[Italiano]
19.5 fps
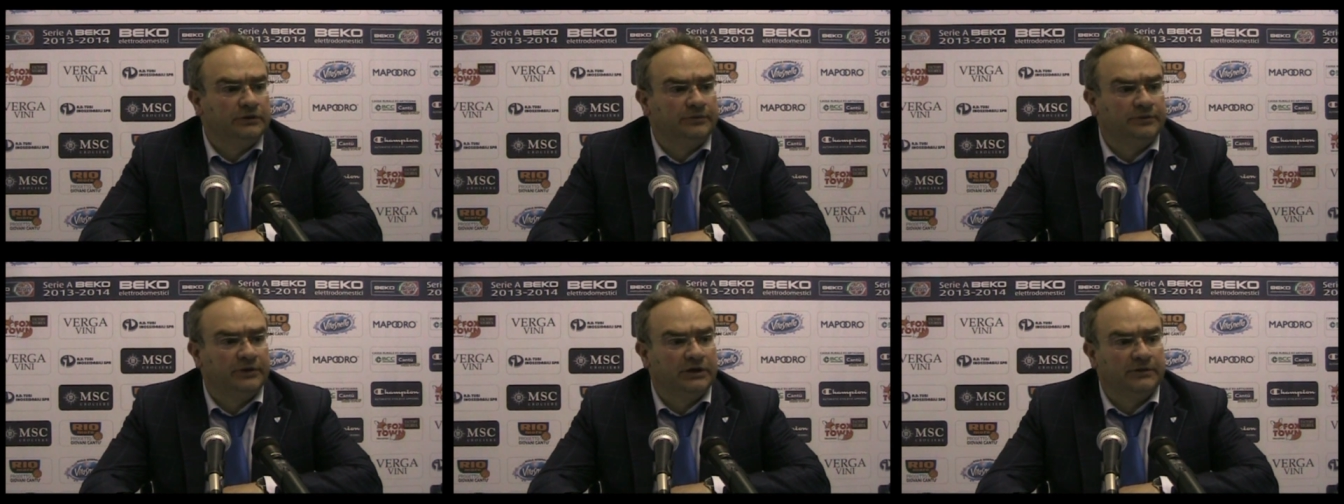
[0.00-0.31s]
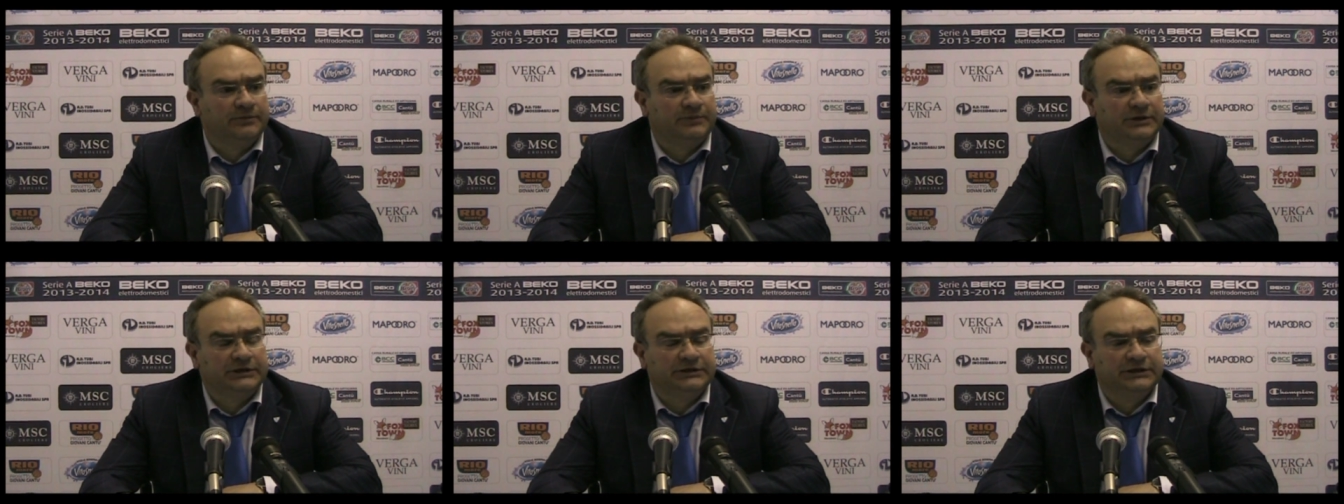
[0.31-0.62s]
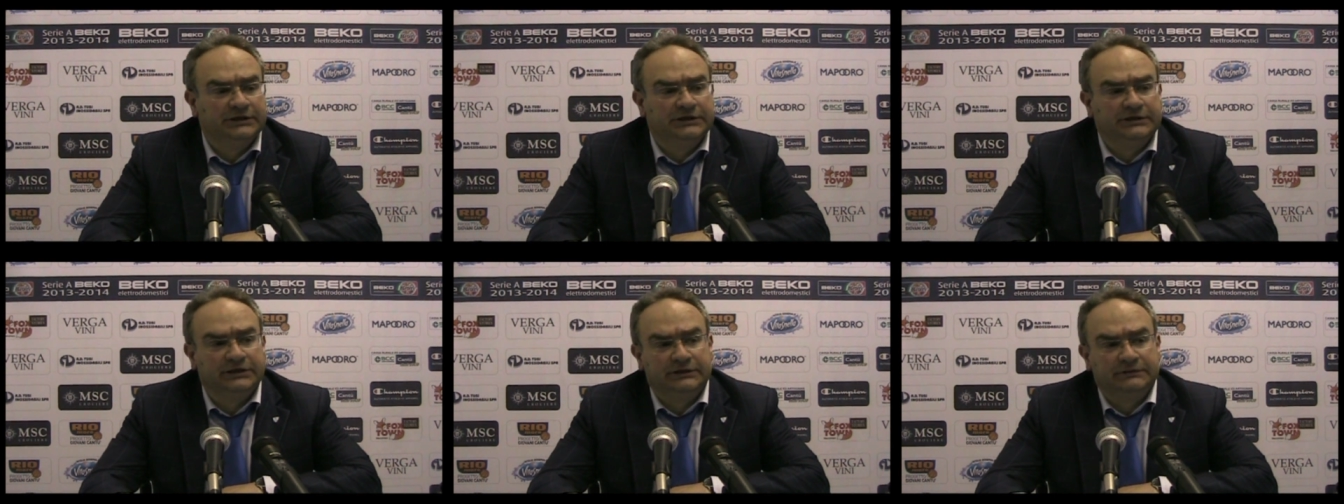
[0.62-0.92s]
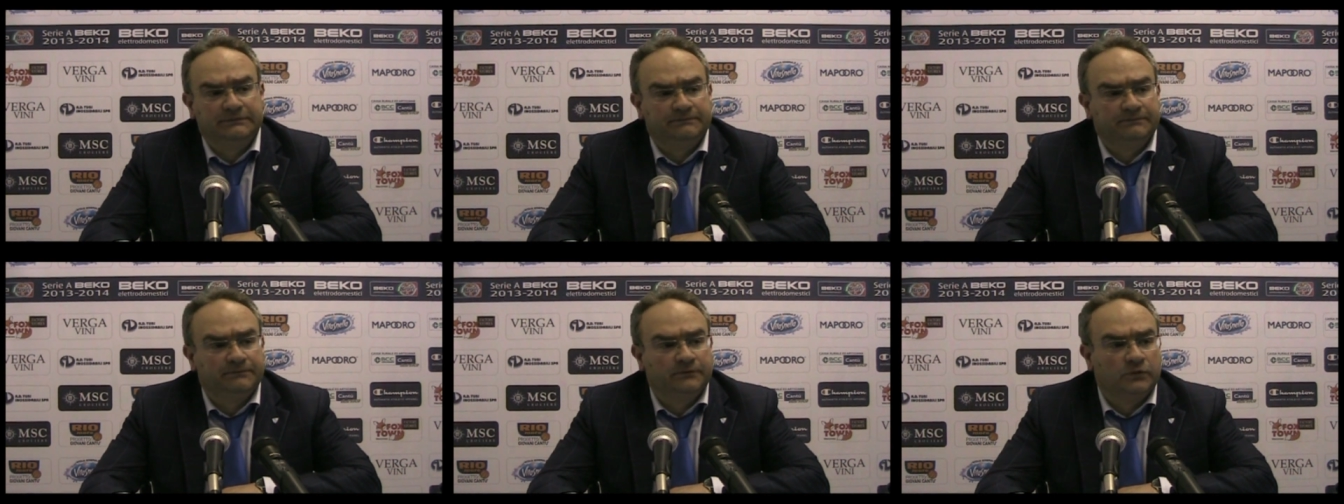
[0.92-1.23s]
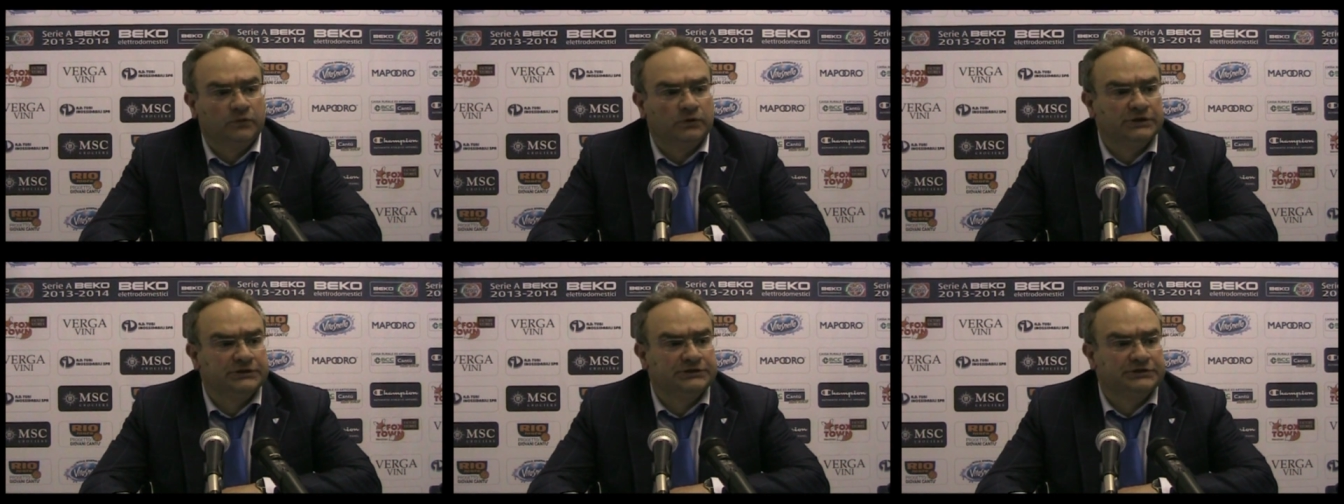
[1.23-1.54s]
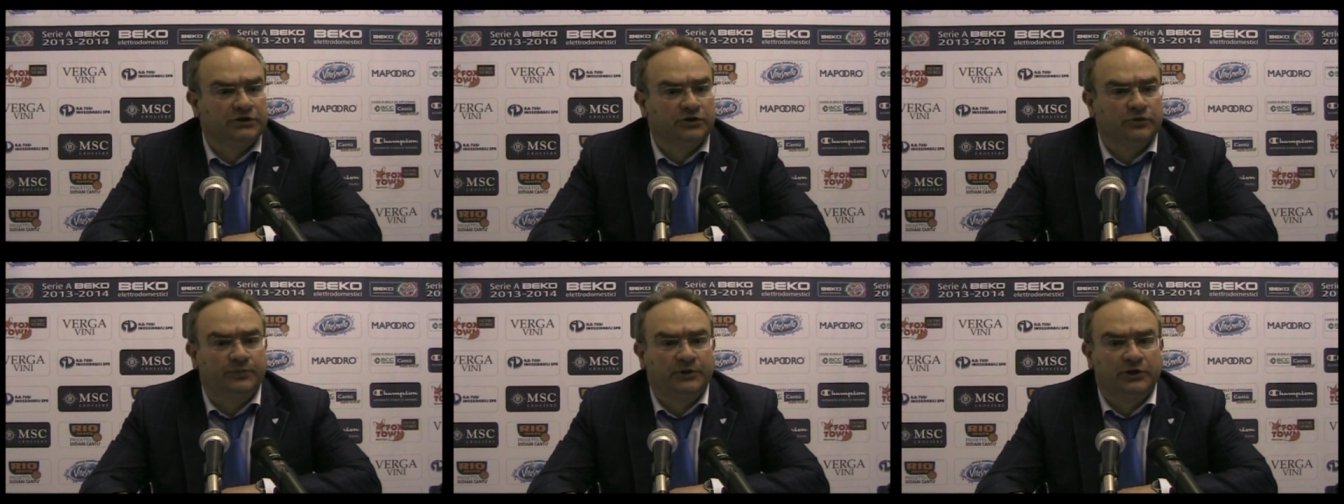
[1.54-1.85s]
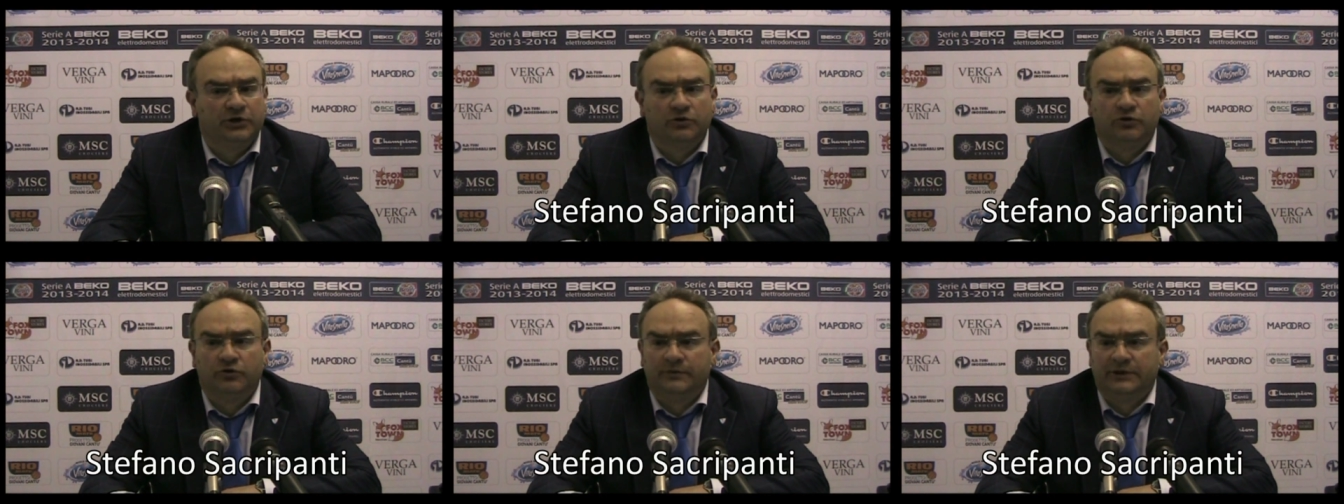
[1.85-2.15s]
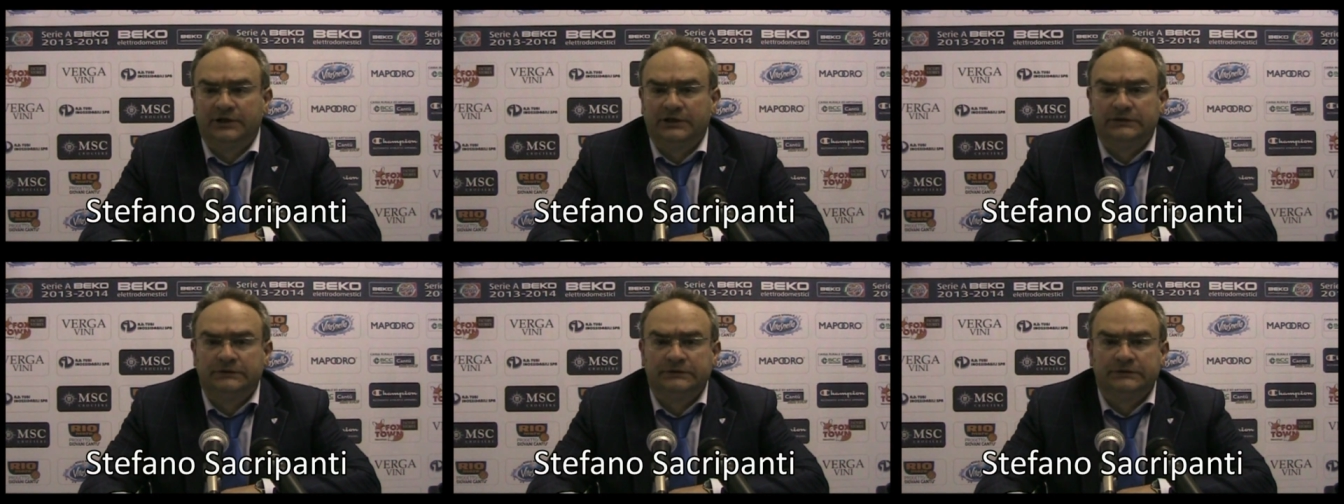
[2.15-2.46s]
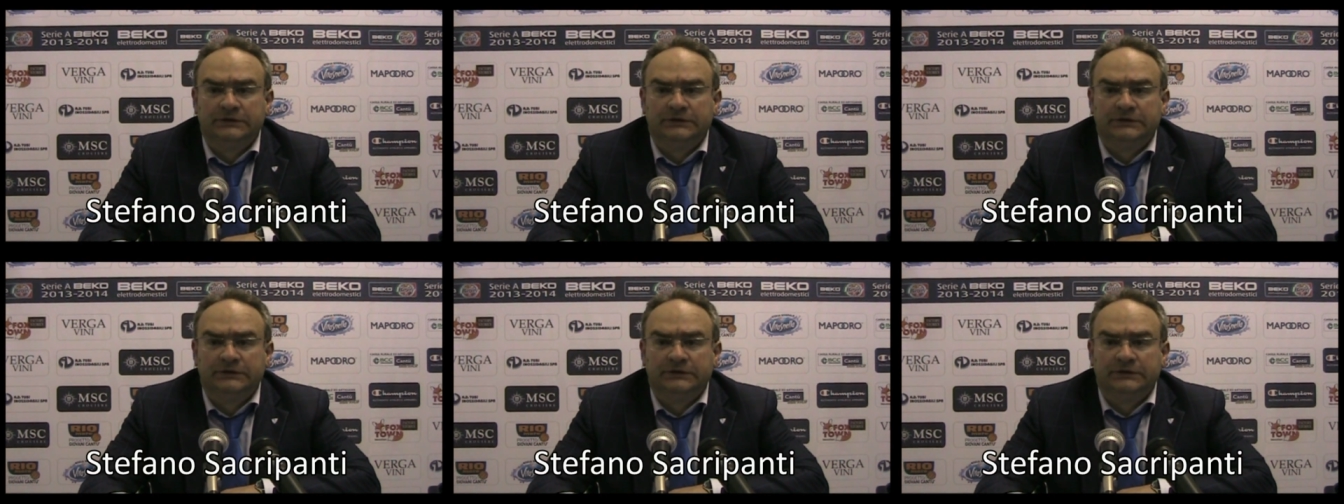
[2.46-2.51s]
la prima partita 1-0 per Roma,